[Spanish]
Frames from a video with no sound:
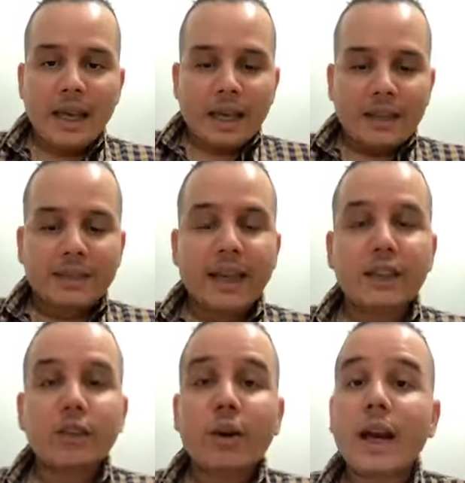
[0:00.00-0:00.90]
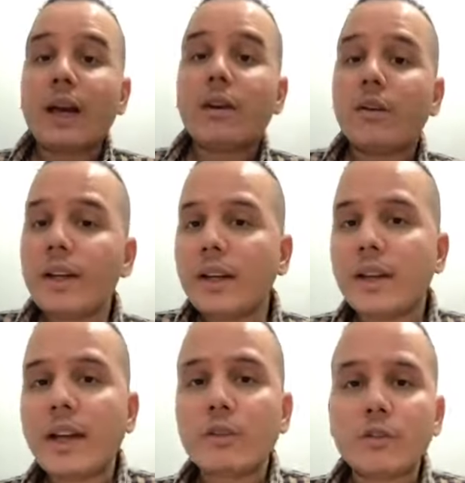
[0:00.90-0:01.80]
Dentro de las crónicas
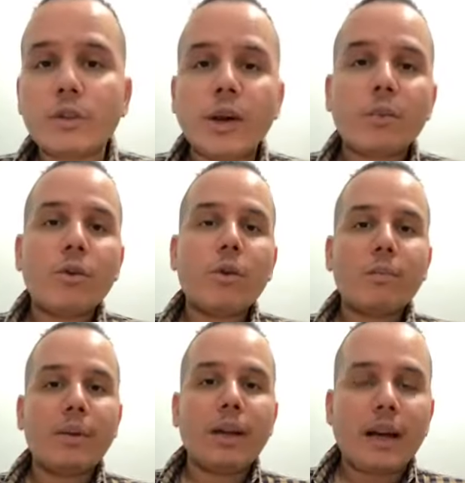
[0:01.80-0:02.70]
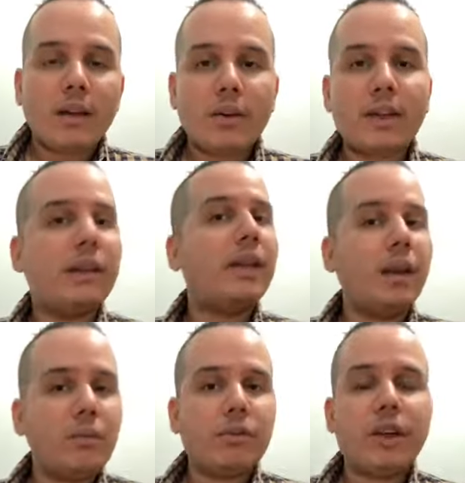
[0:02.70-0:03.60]
que nosotros hemos compilado, que
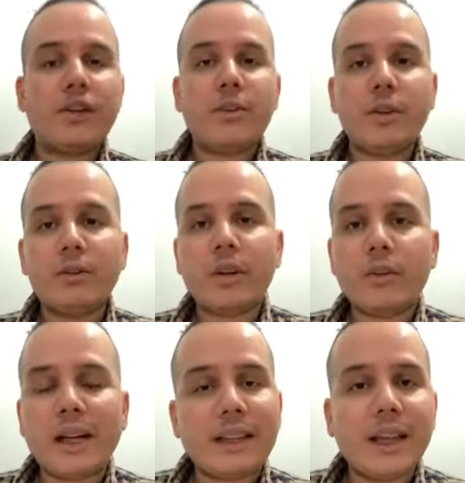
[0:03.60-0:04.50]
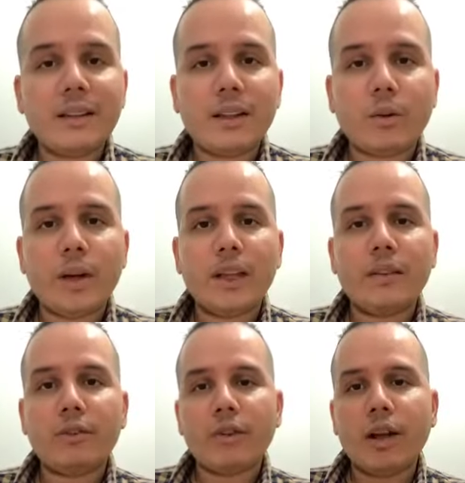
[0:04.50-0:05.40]
tenemos en el Archivo Histórico del Atlántico, en el
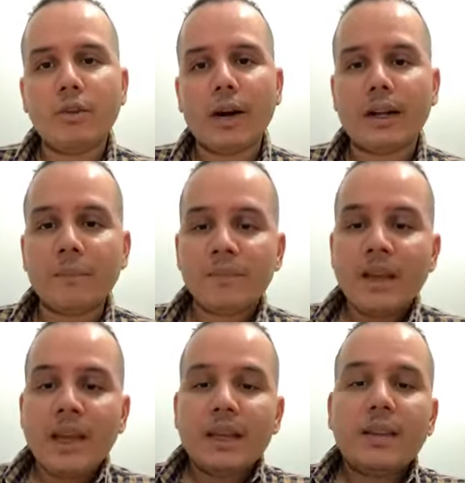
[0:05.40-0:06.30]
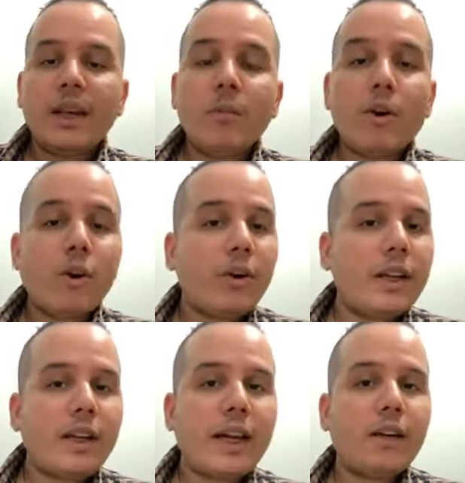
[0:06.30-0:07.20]
edificio de la aduana, tenemos
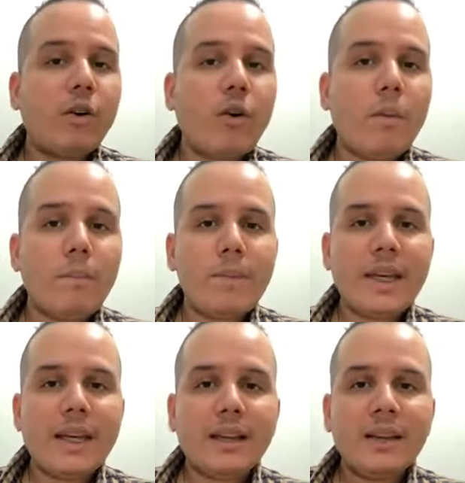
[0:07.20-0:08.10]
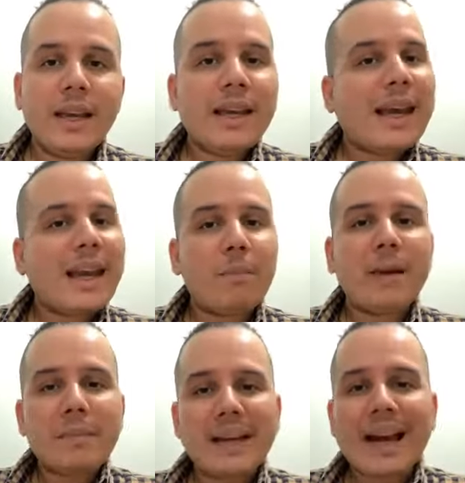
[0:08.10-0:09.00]
crónicas que nos compilan que la
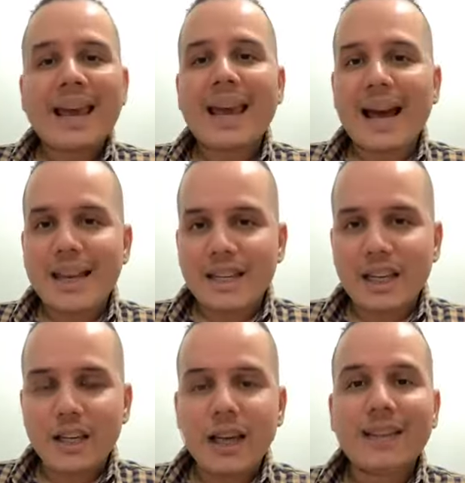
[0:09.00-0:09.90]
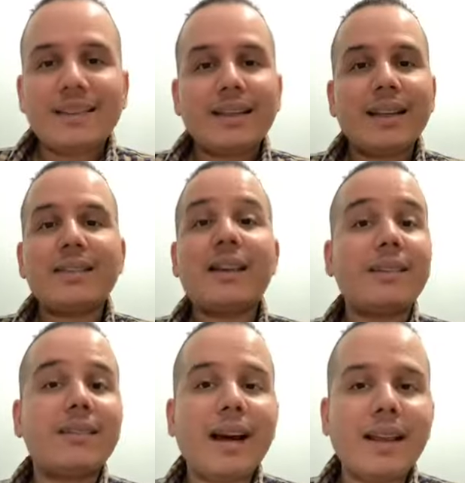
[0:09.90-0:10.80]
primera calle en ser
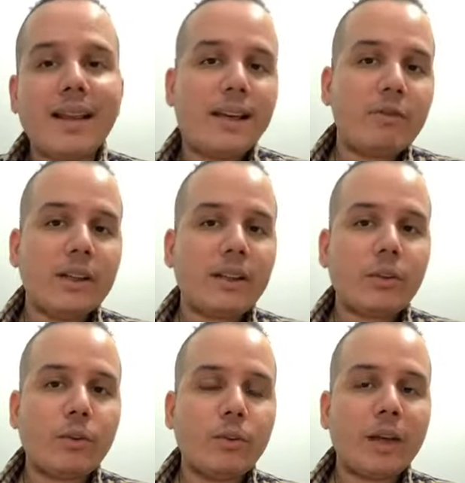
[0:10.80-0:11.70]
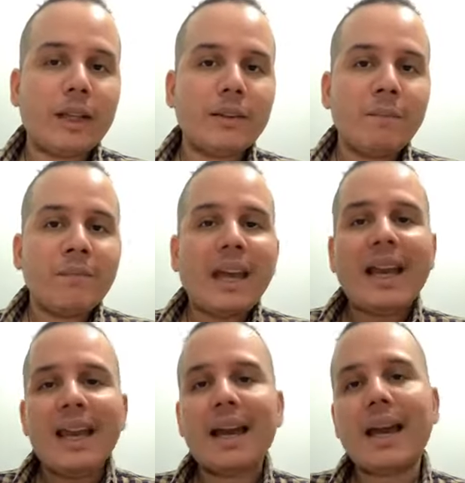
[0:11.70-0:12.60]
trazada de nuestra ciudad
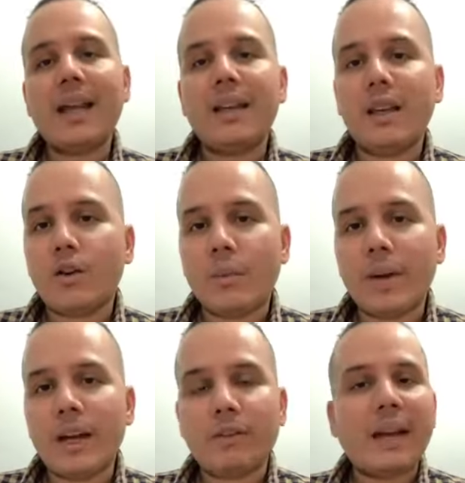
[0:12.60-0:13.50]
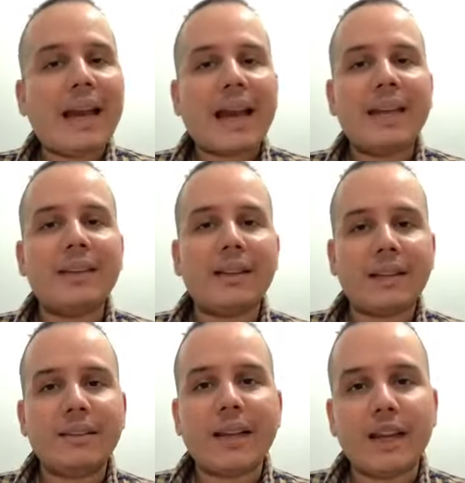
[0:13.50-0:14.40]
es la calle del comercio, es la calle
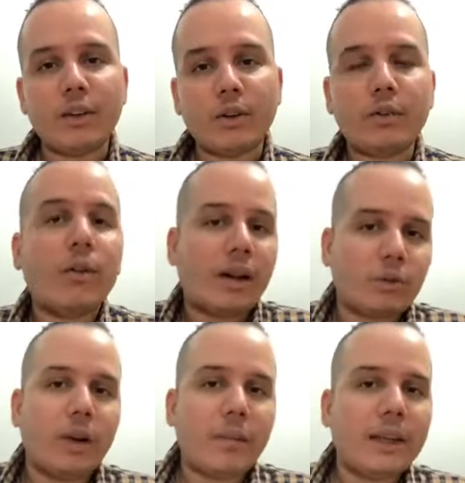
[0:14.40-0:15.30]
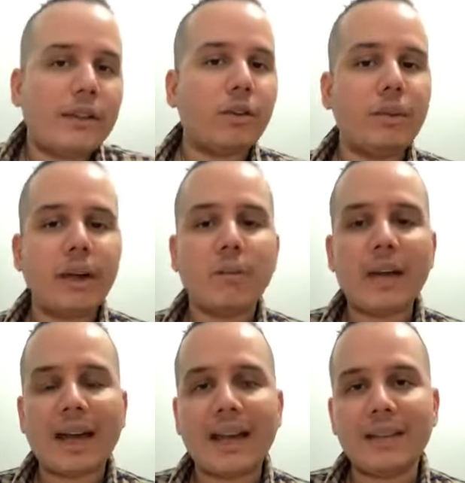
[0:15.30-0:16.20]
32, lo que actualmente denominamos
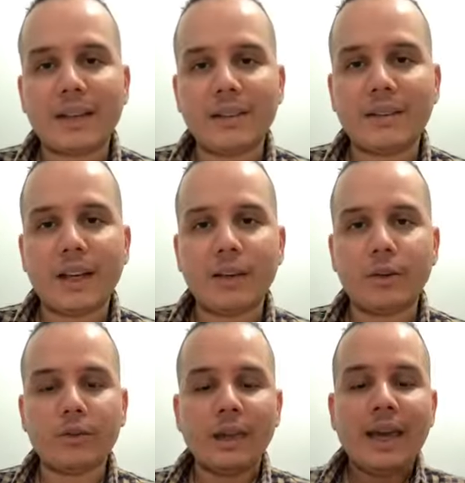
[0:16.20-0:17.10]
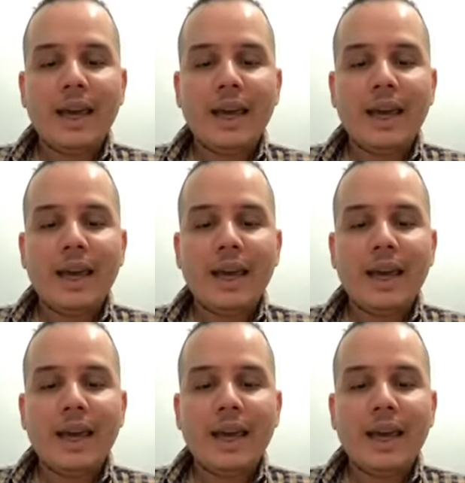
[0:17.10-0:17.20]
la calle 32.